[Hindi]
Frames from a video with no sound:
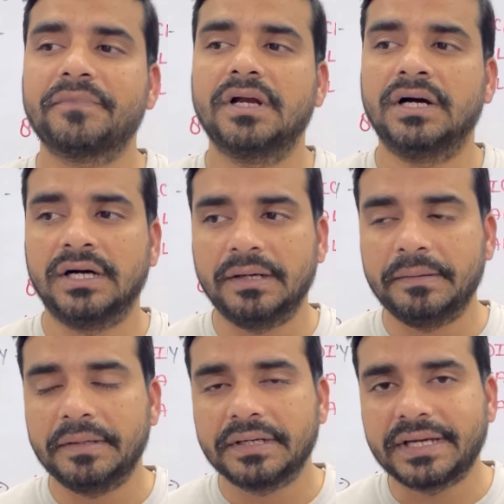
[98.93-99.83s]

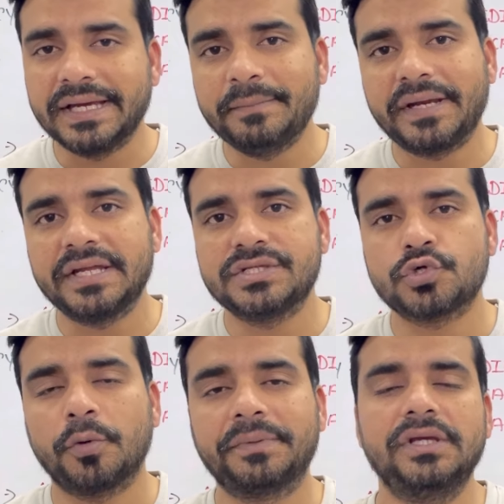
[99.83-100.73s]
uh, कहीं मैंने
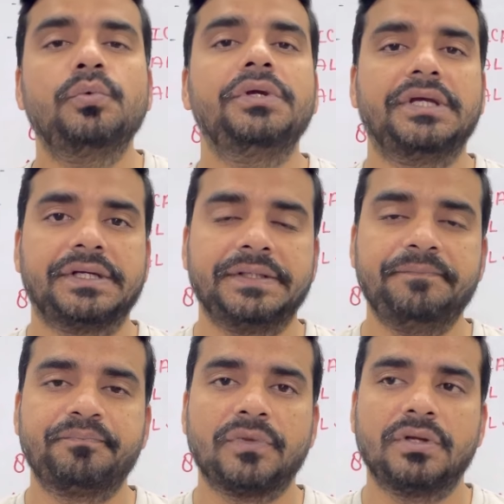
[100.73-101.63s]
जॉब की हुई है
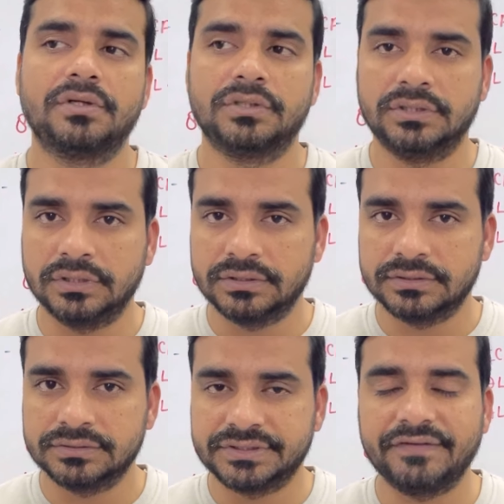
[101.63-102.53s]

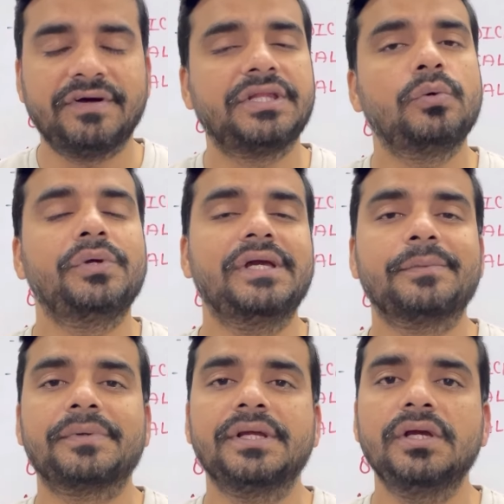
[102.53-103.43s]
uh, सेवा दी हुई
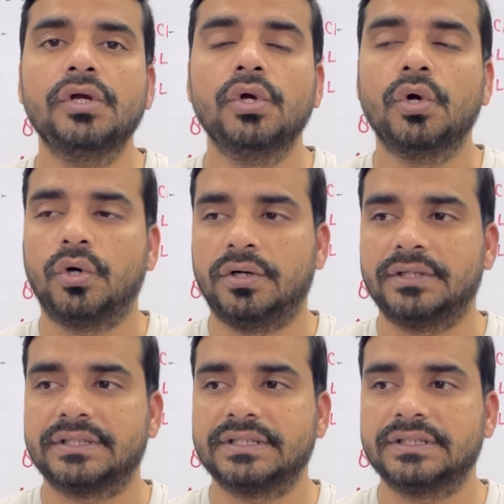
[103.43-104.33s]
है अपनी
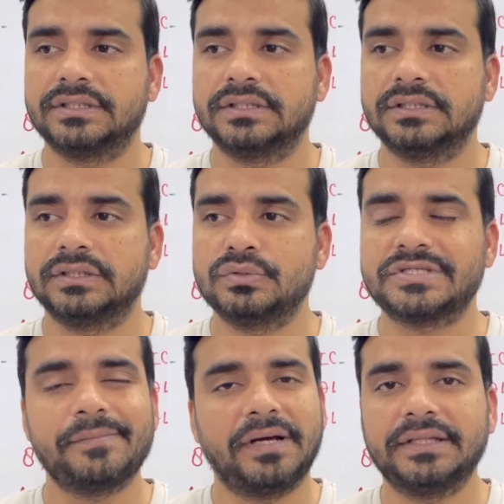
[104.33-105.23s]
और
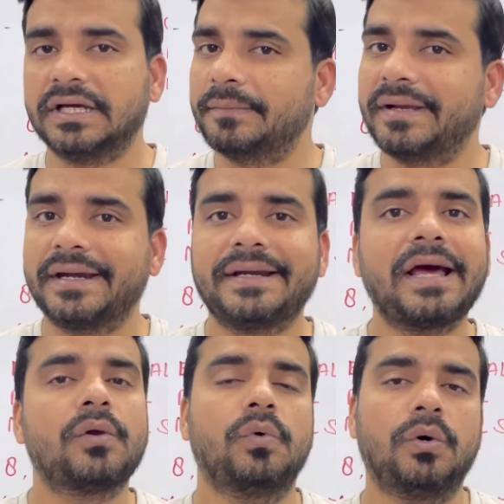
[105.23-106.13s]
उसके बाद अगर मैं
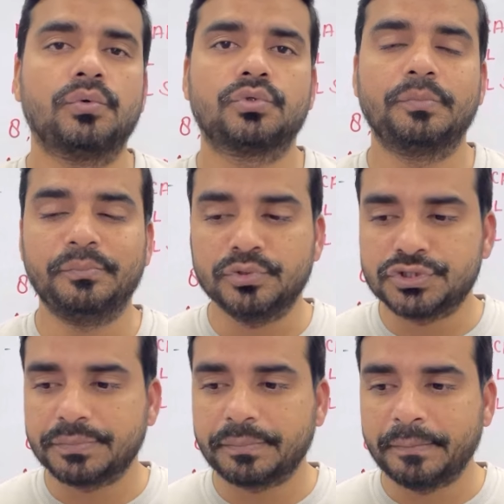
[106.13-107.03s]
रिटायर हुआ हूँ तो मुझ
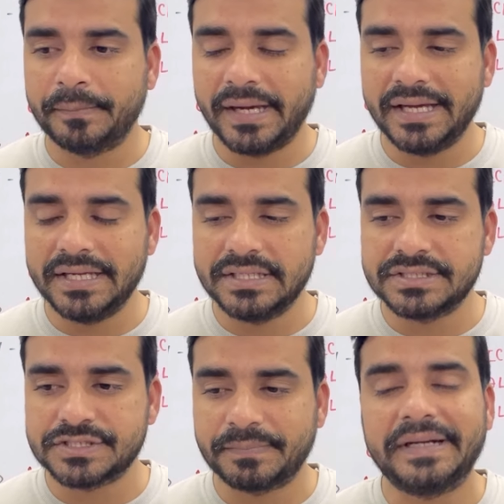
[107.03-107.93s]
मैं
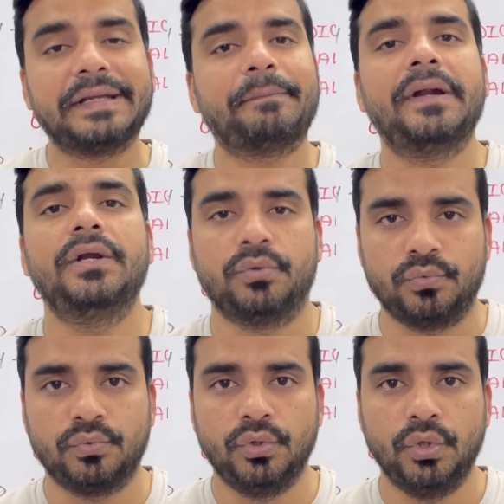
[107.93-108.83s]
जिस पर डिपेंड
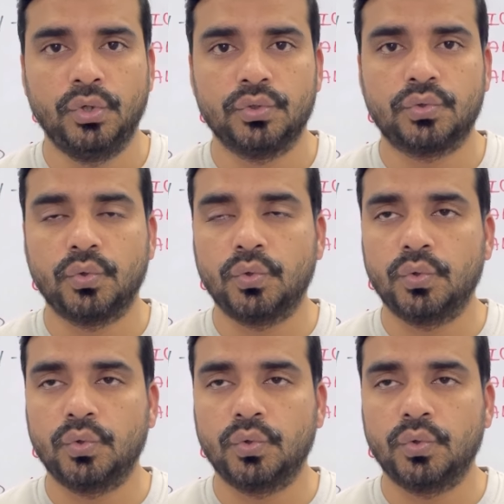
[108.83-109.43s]
हूँ तो